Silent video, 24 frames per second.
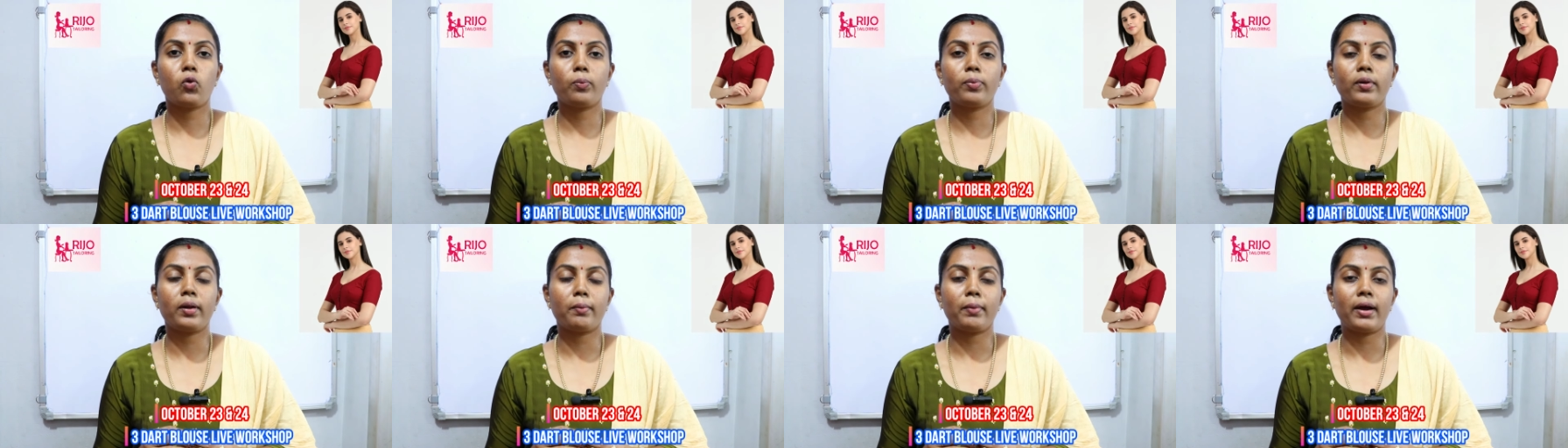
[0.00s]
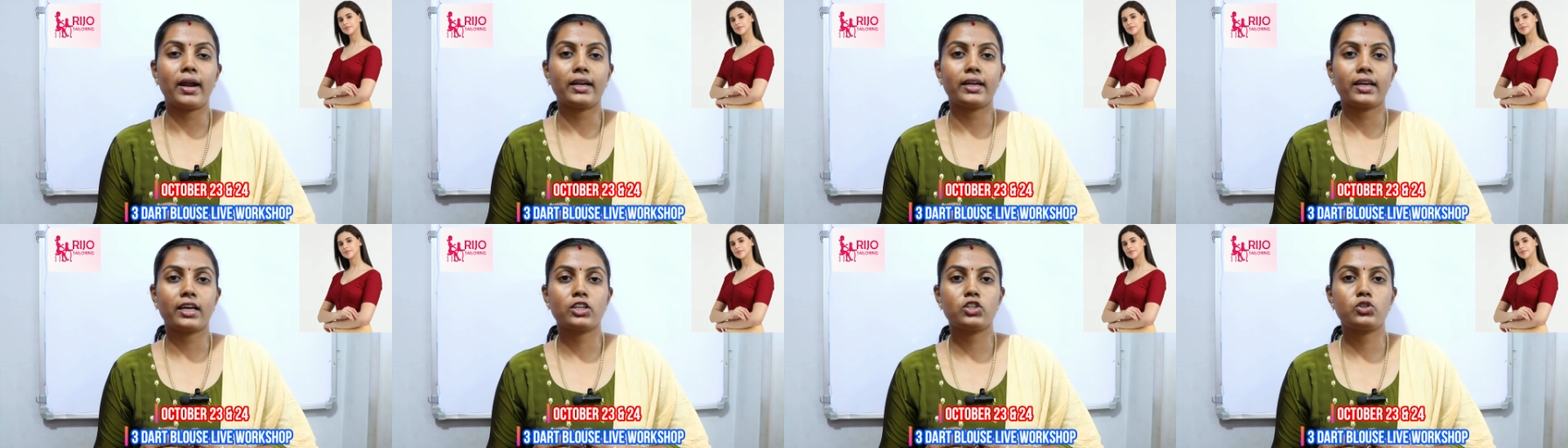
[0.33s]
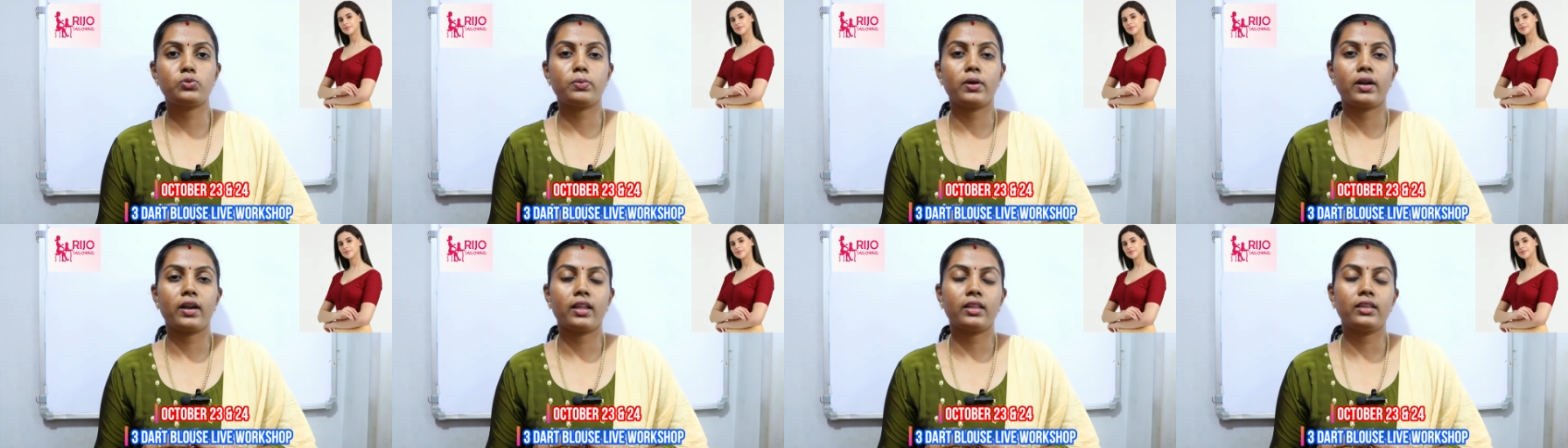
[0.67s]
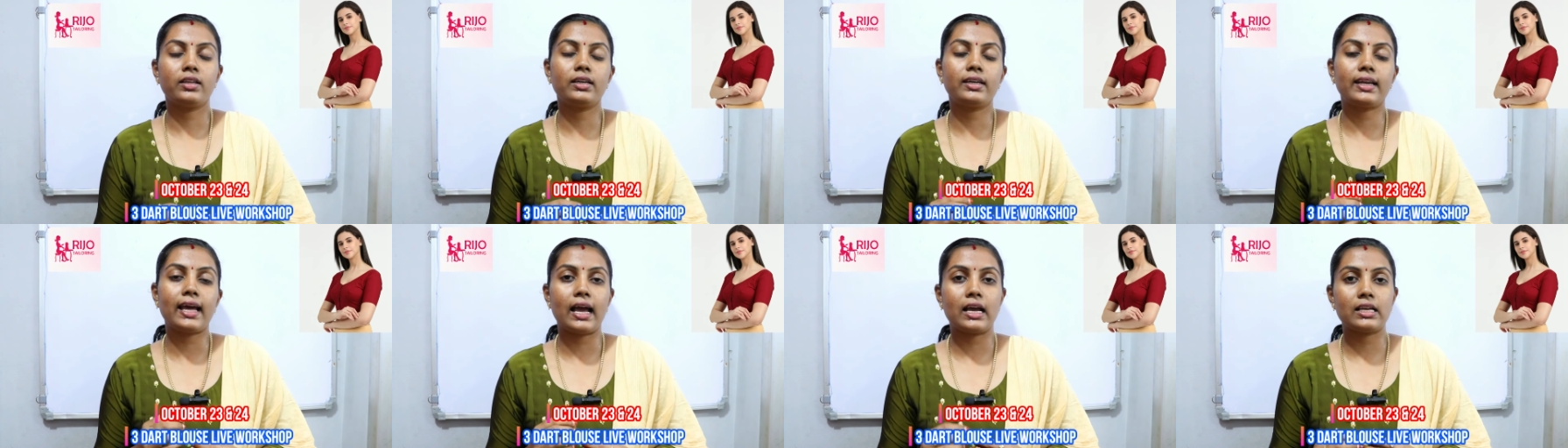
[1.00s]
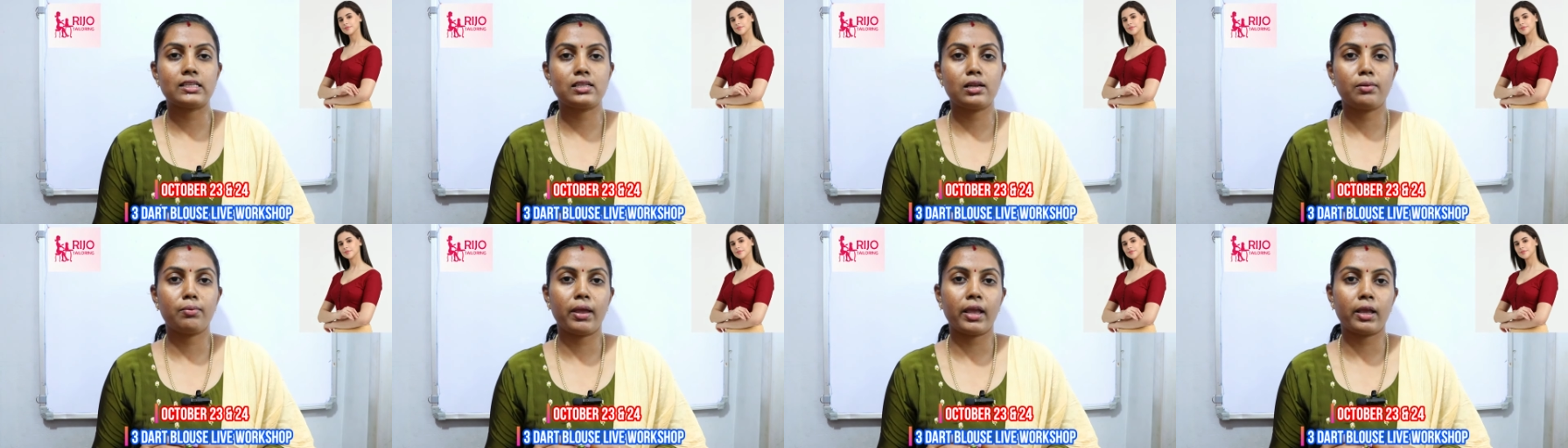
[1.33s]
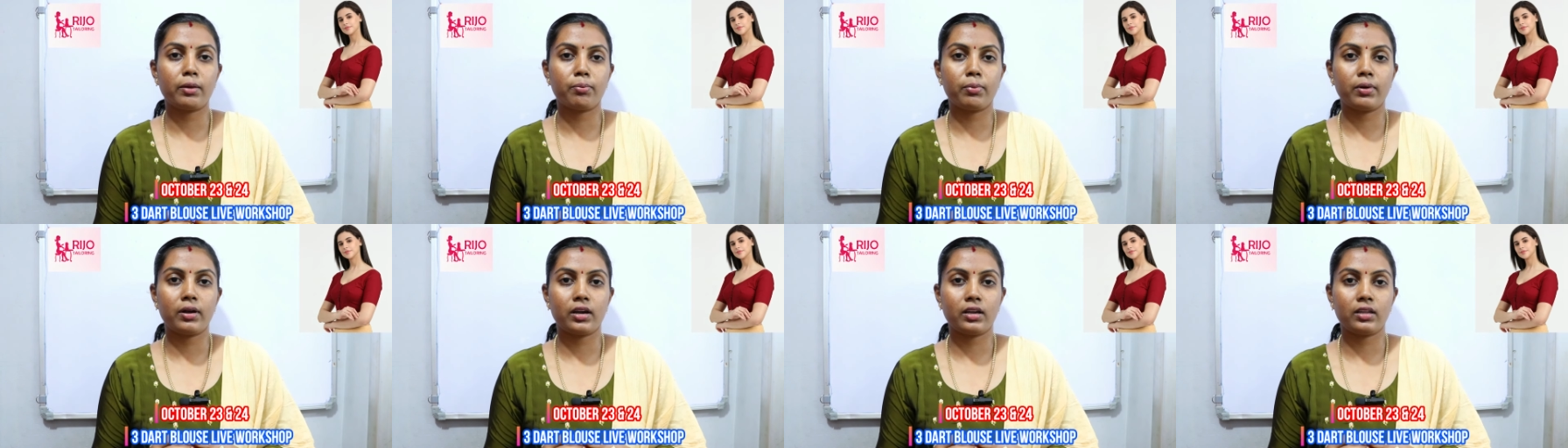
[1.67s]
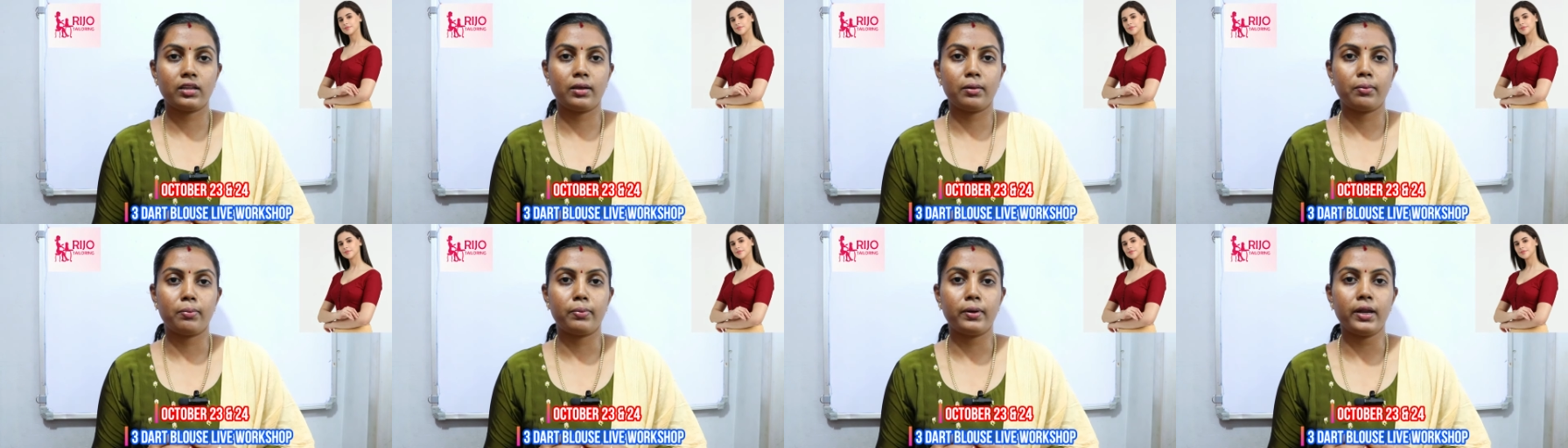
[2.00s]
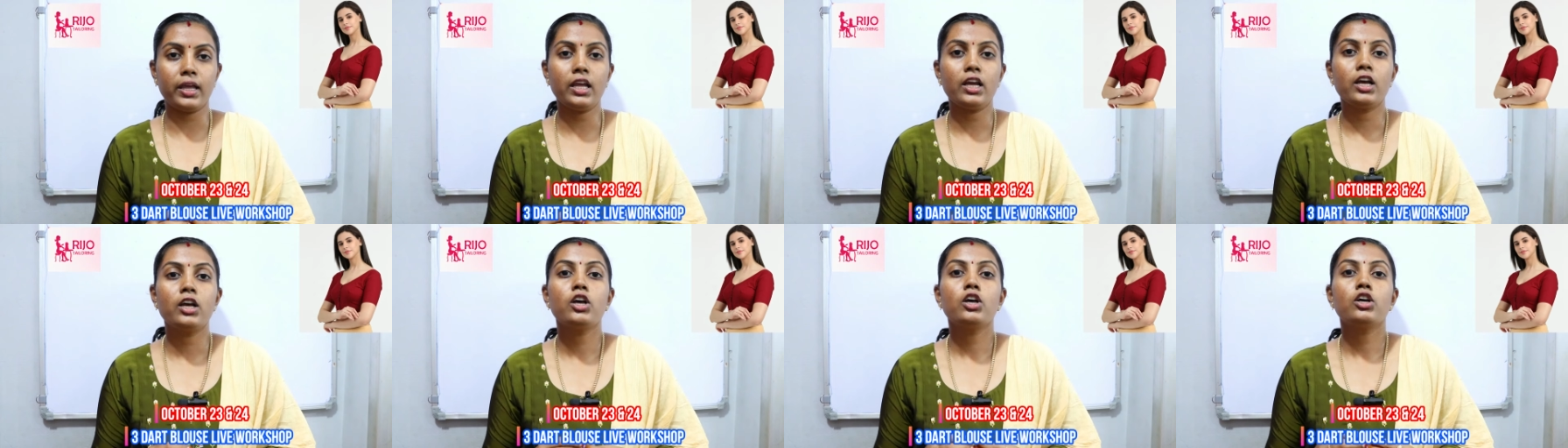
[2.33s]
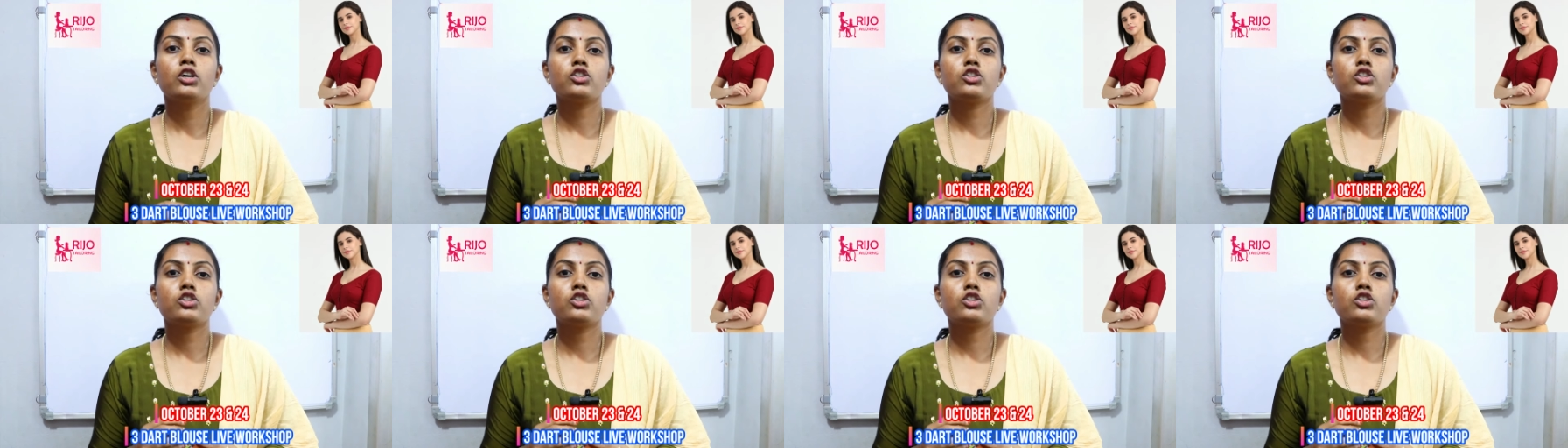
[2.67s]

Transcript: ரோப் நம்ம அட்டாச் பண்றது டேசல் மேக் பண்றது எப்படி